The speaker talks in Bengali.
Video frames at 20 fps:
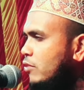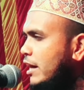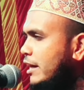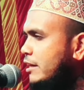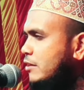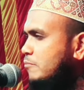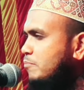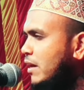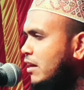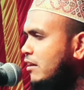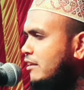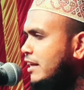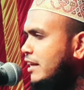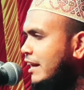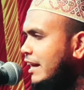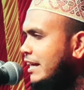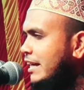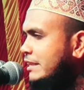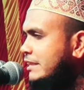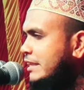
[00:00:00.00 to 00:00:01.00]
আকবর
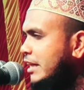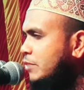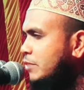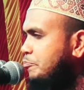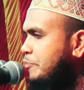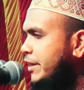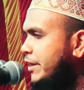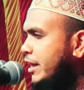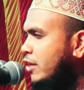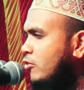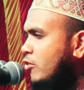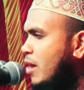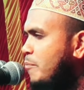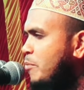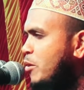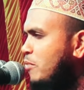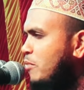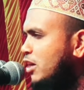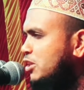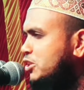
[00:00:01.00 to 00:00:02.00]
নারাই তাকবীরের
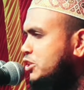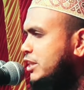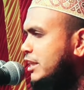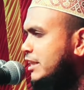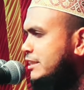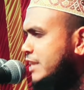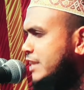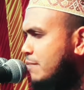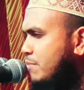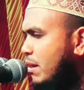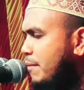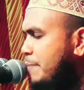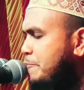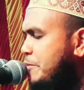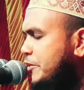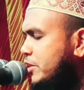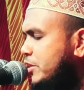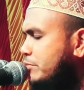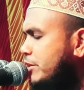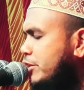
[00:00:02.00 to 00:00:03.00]
অপমান সে যেভাবে
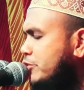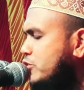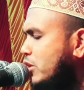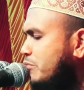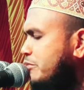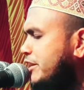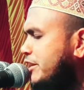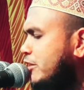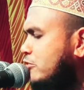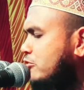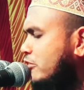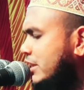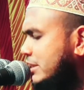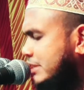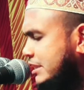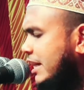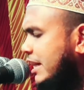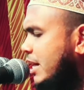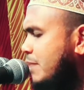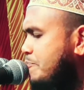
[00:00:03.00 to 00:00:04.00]
পৃথিবীর জমিনে
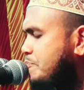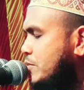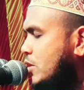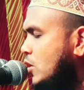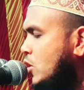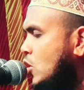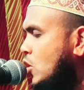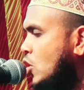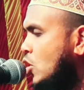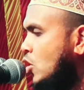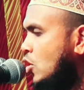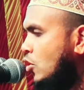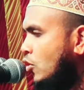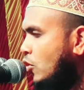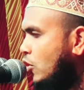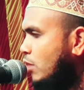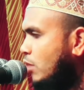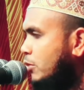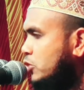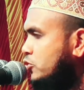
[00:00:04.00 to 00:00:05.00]
করেছে
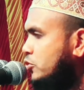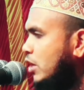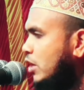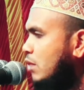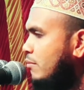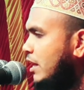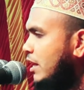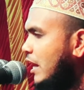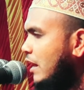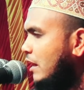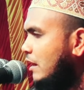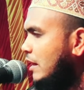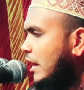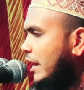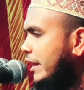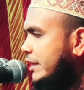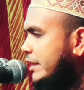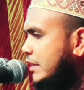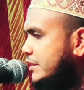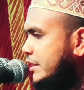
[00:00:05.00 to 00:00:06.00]
ও মুসলমান
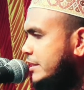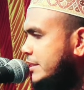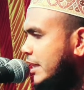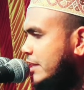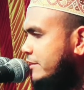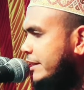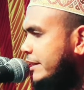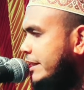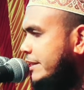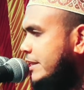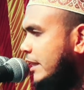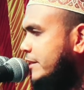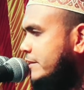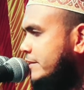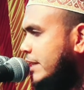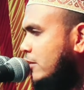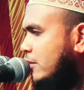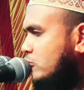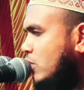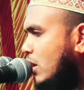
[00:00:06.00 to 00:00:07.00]
আল্লাহর কাছে জাতির কাছে
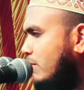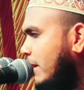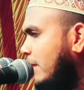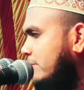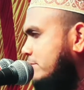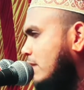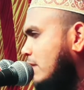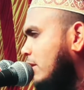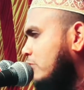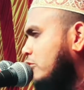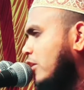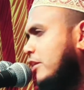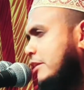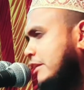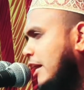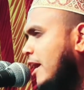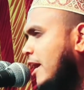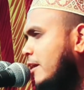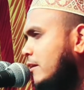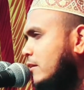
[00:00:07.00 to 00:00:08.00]
তার ক্ষমা চাওয়া
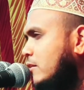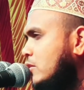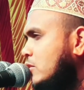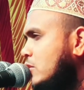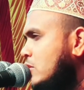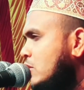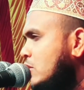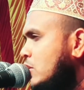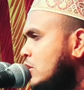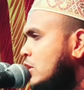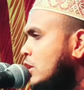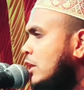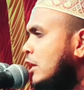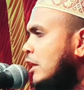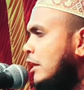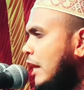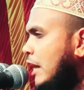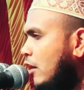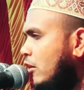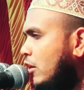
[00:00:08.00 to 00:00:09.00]
দরকার
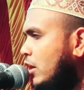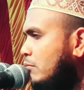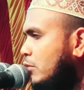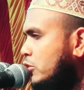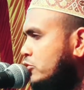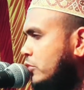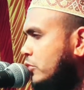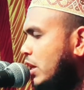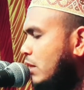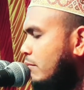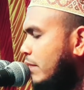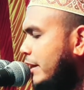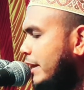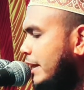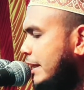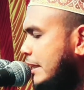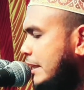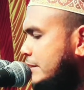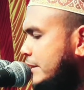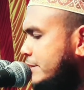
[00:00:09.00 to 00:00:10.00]
কারণ
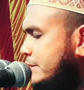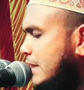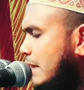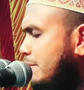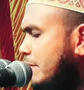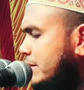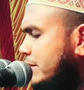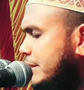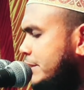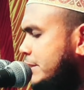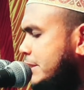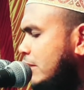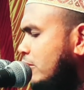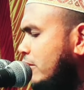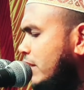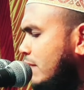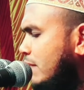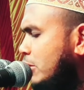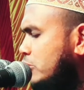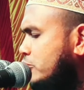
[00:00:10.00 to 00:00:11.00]
মুসলমানের কাছে চাপাতি ছিল
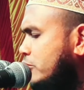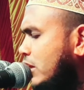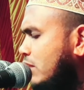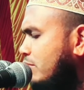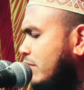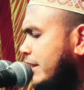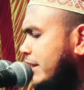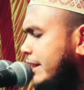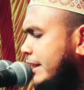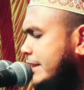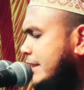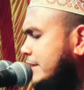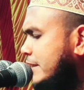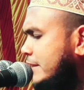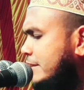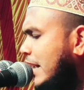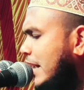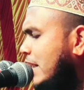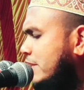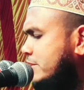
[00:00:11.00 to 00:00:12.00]
না মুসলমানের কাছে
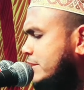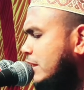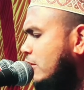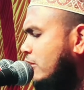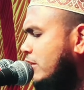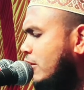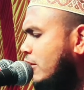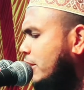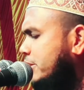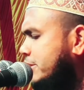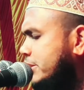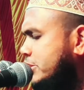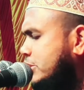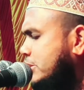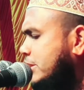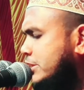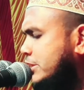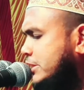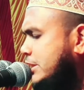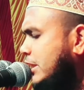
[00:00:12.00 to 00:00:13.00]
দা ছিল না
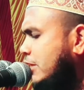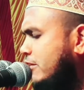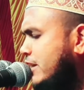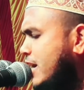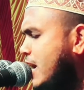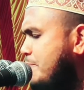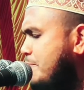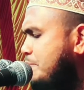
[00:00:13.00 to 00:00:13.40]
হটিস্টিক ছিল না